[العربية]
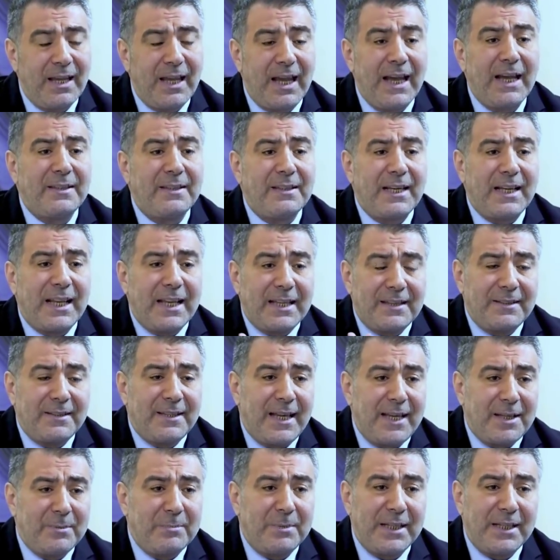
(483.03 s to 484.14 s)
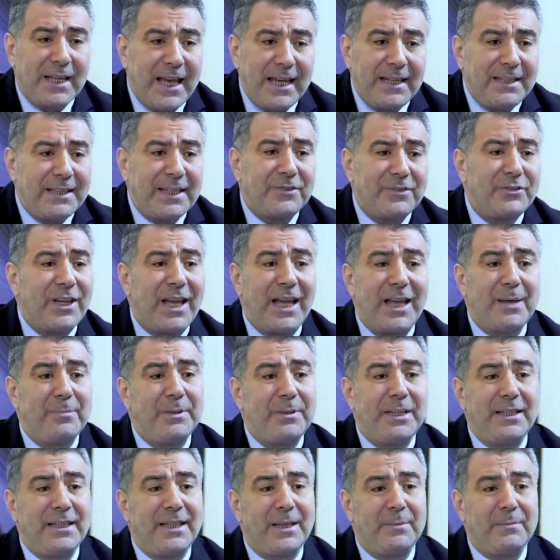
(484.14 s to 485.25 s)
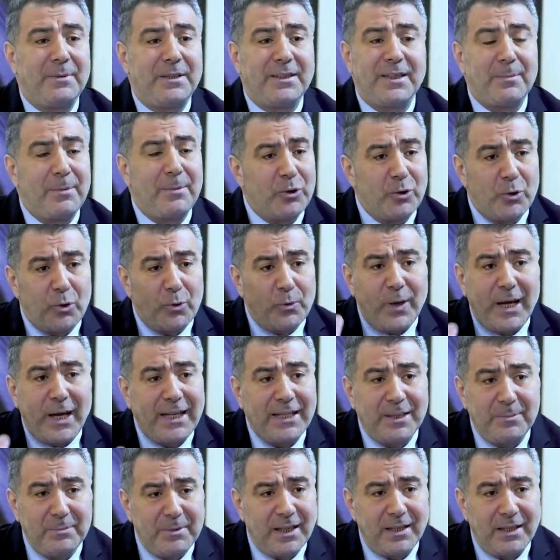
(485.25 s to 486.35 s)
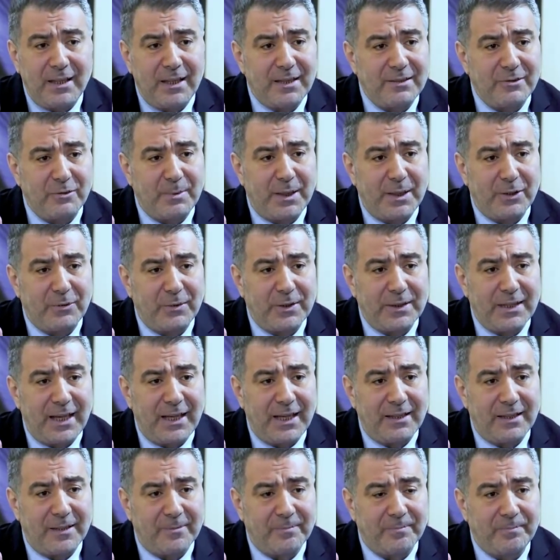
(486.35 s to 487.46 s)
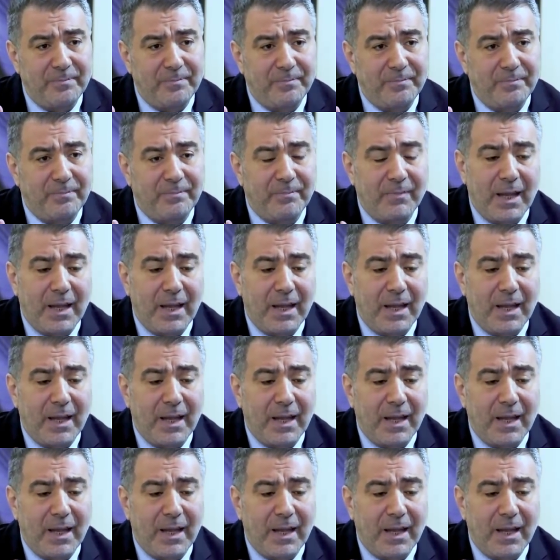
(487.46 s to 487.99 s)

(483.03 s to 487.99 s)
هذا الأذان من أين جاء به النبي؟ طبعا هو وحي من الله سبحانه وتعالى نعم